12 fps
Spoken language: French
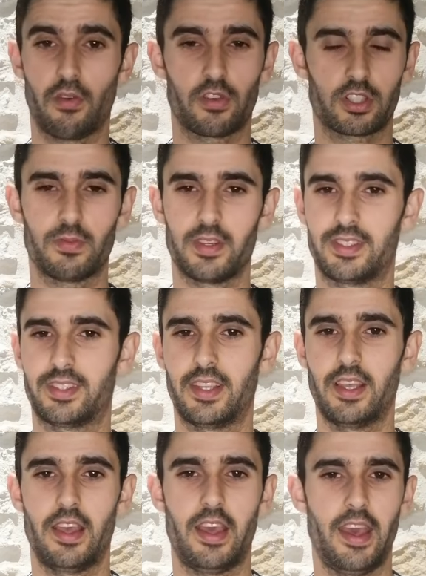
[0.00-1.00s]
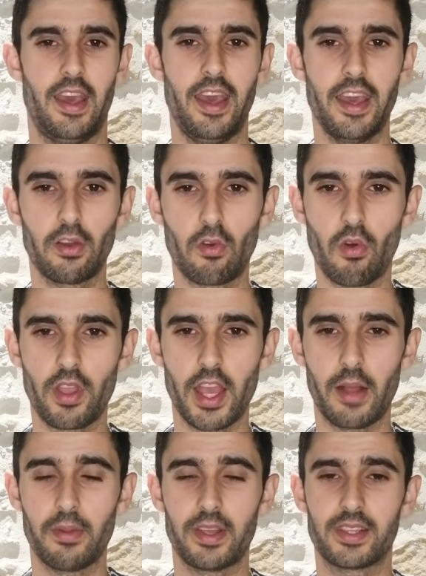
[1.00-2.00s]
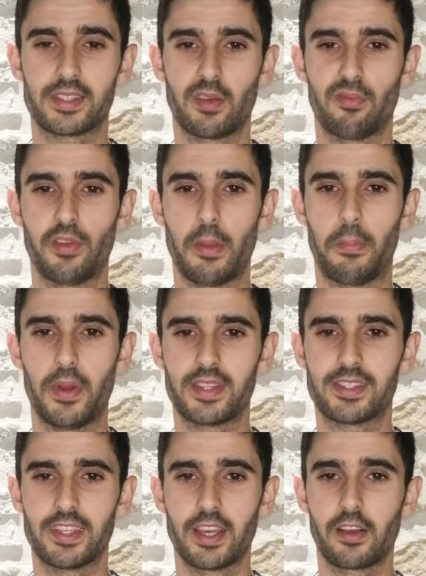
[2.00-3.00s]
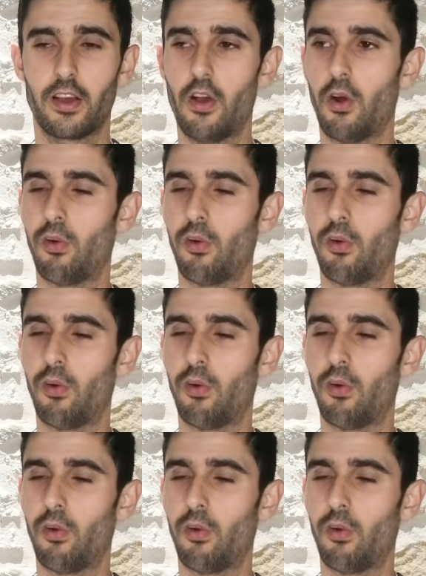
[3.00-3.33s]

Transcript: Franchement, c'est incroyable et ça fait plaisir.